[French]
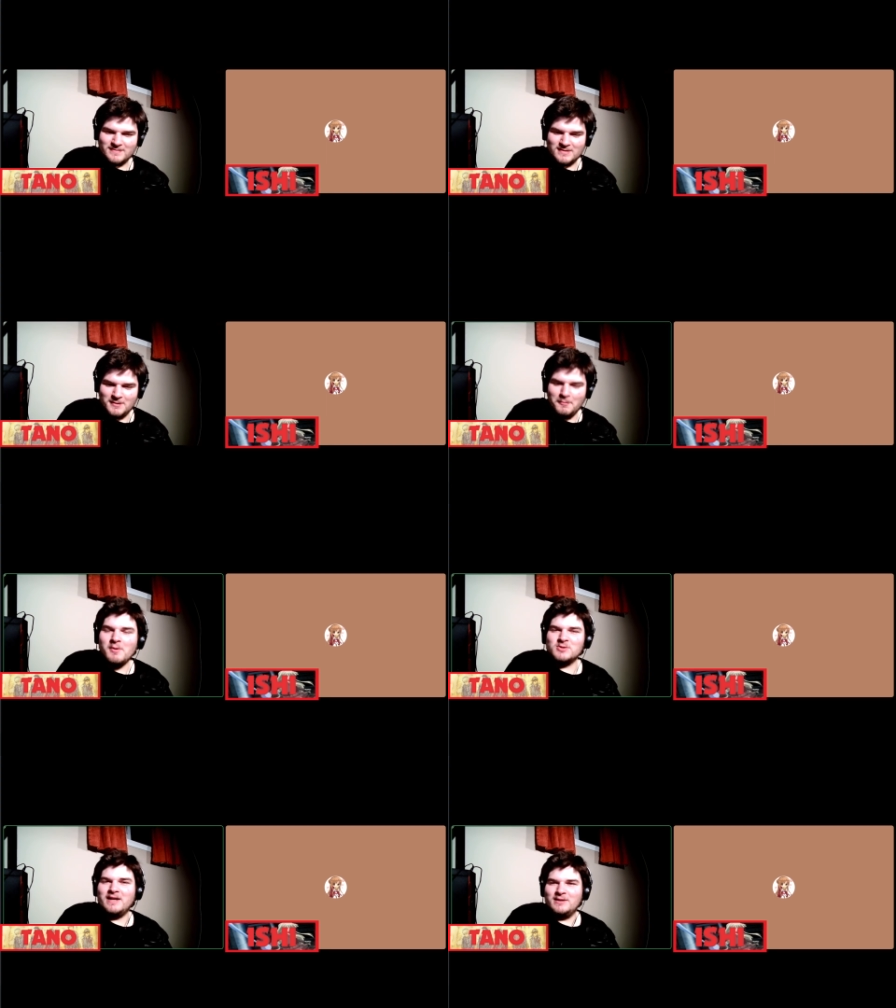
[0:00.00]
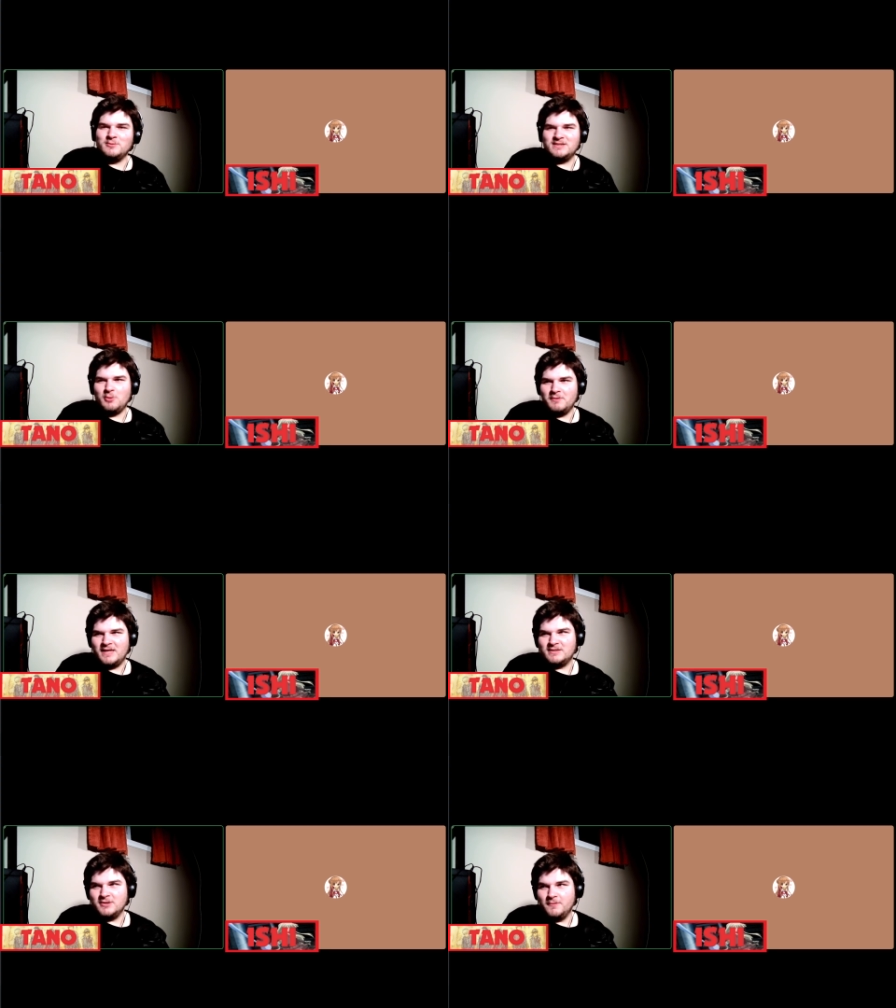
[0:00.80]
T'as pas besoin d'être aussi compliqué
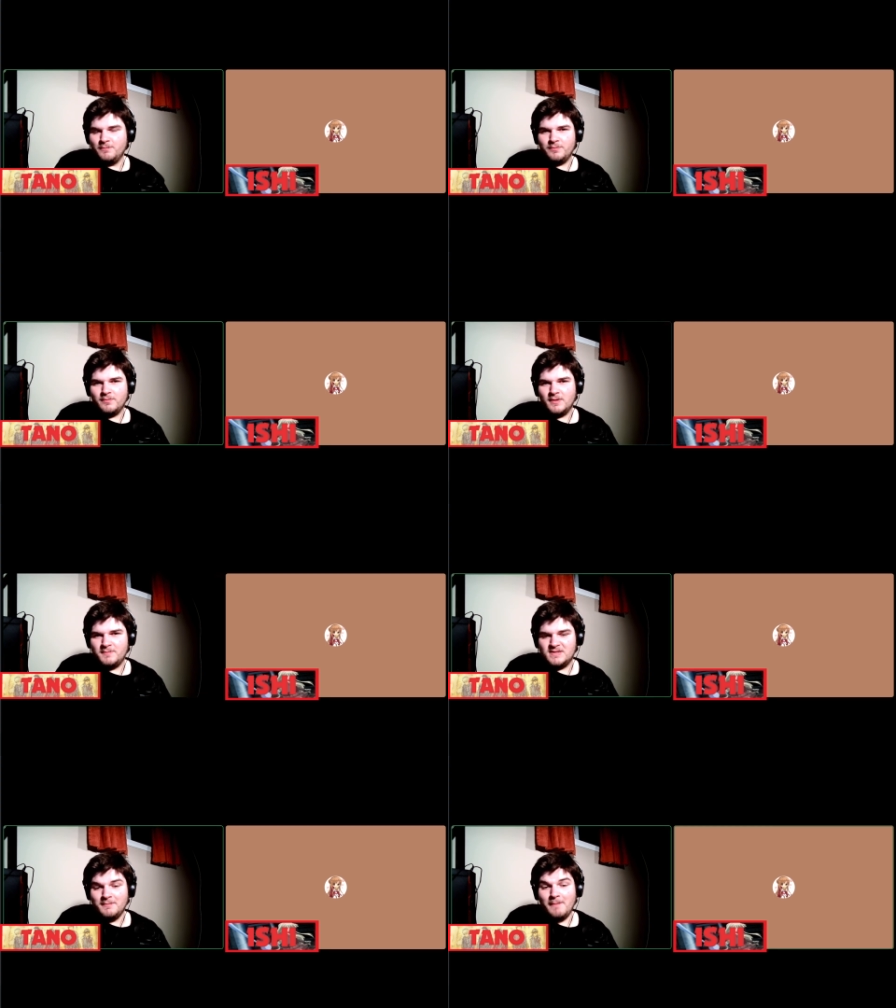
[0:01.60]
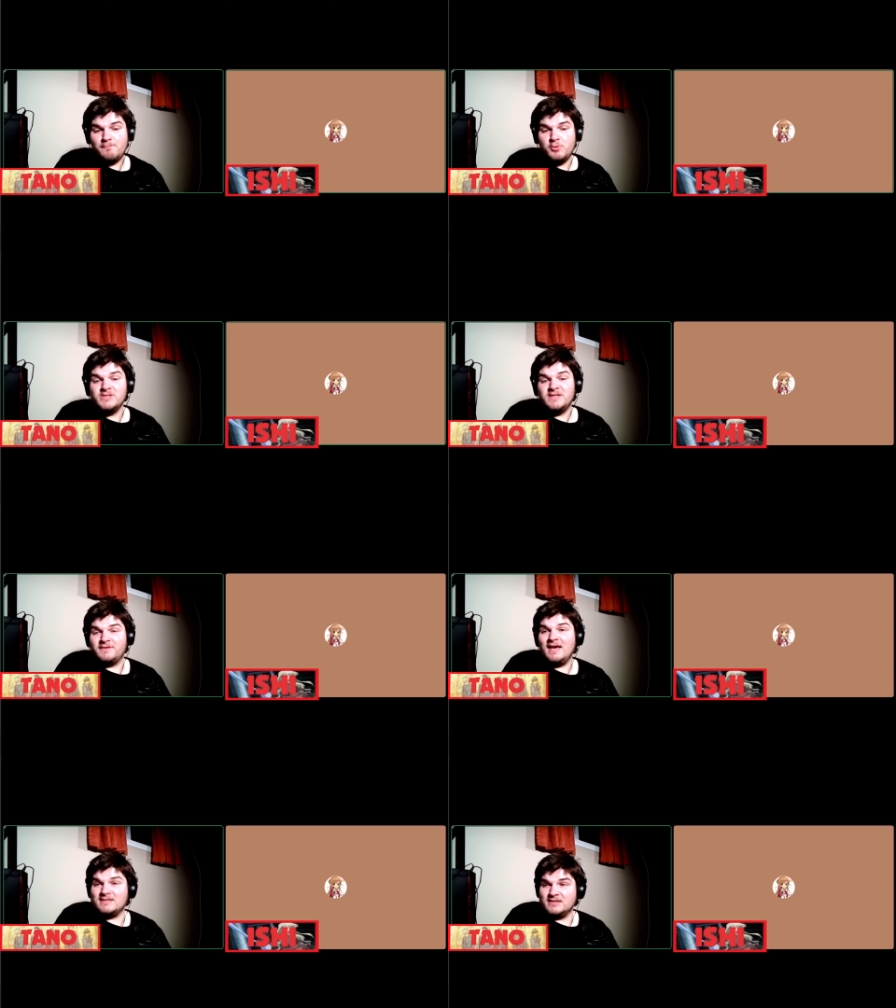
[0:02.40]
que ça. Puis c'est même plus
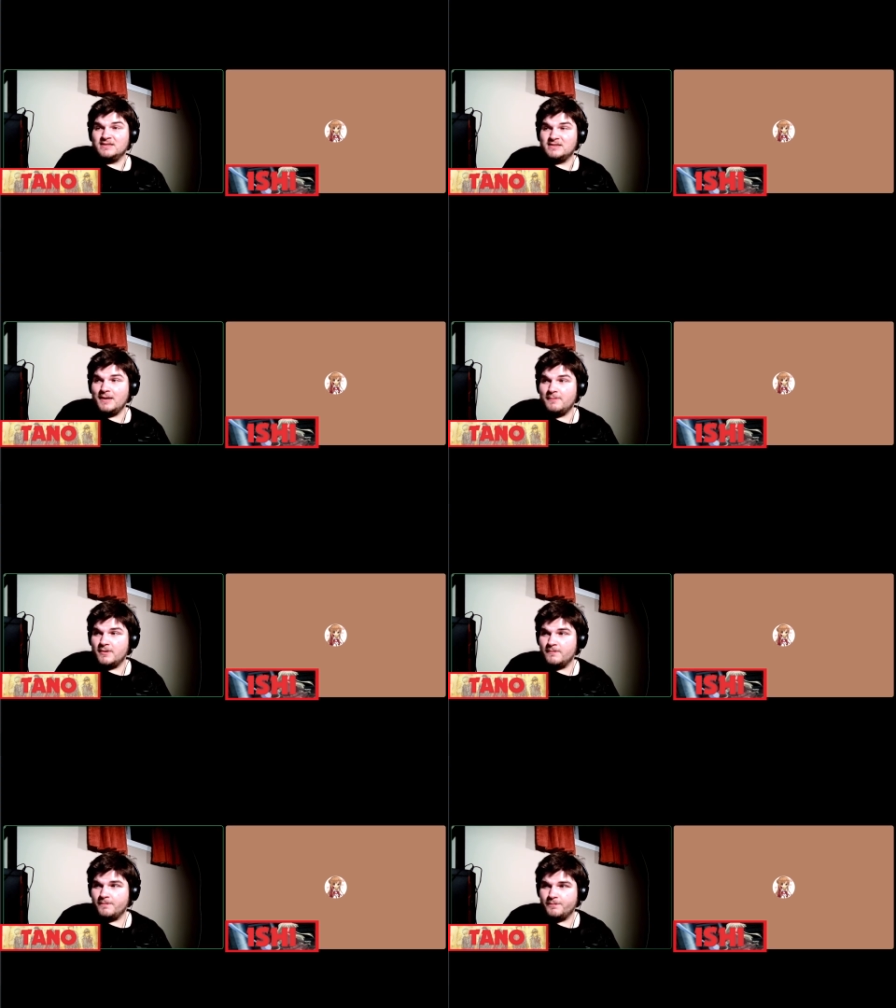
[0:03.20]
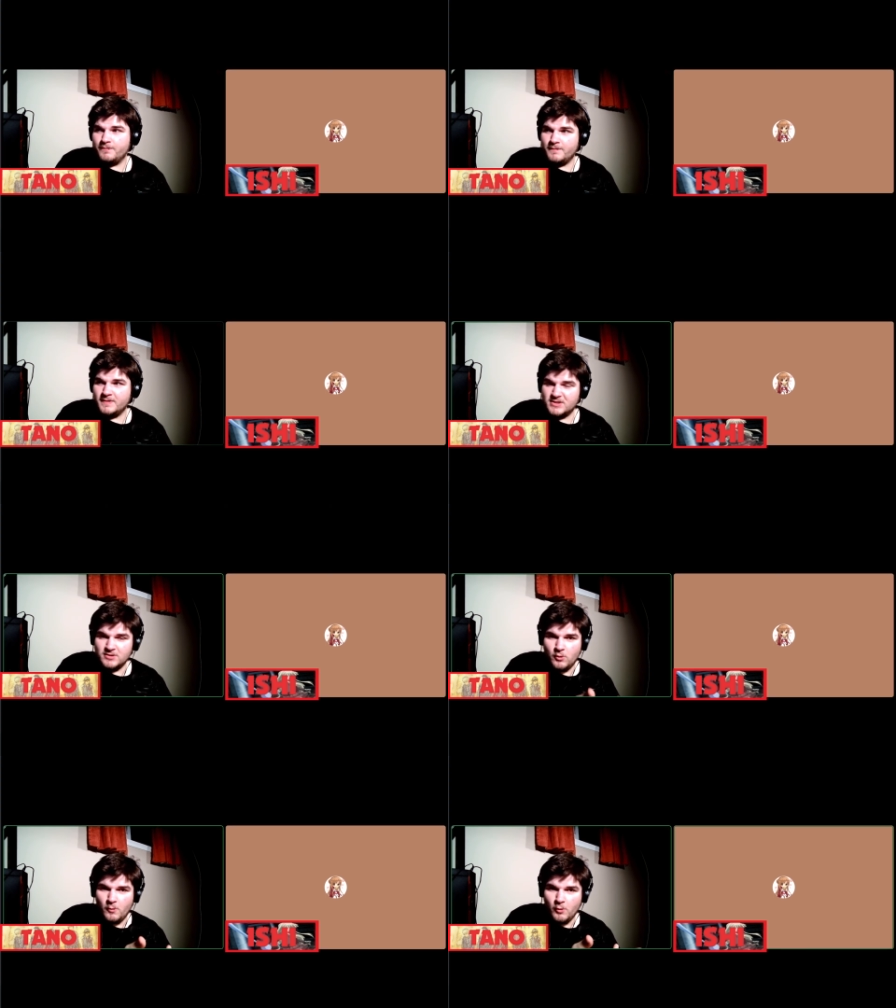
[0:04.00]
efficace quand c'est simple. Parce
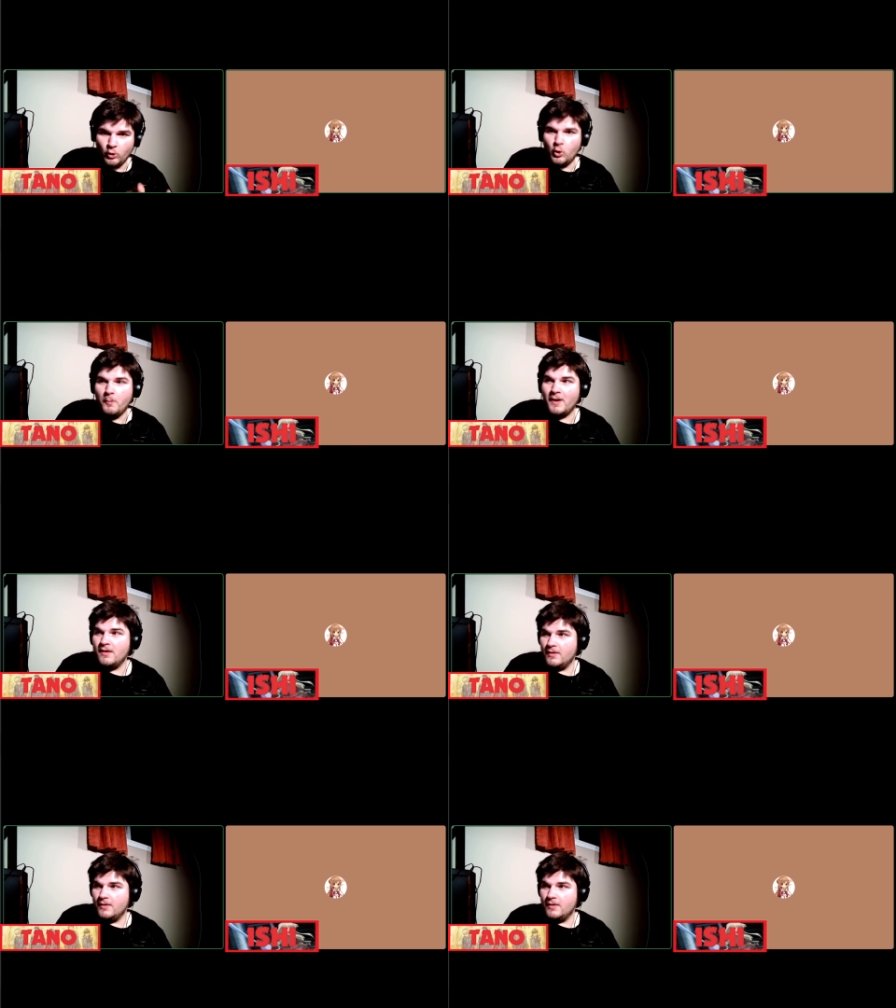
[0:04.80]
qu'on le comprend.